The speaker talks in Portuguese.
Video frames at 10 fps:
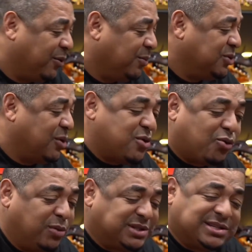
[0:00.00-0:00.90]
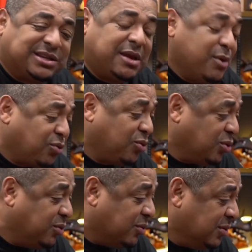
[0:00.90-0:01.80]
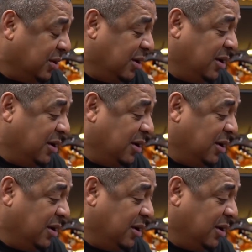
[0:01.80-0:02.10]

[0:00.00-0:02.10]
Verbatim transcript: na final do Mundial de Clube, você se tremeu todo.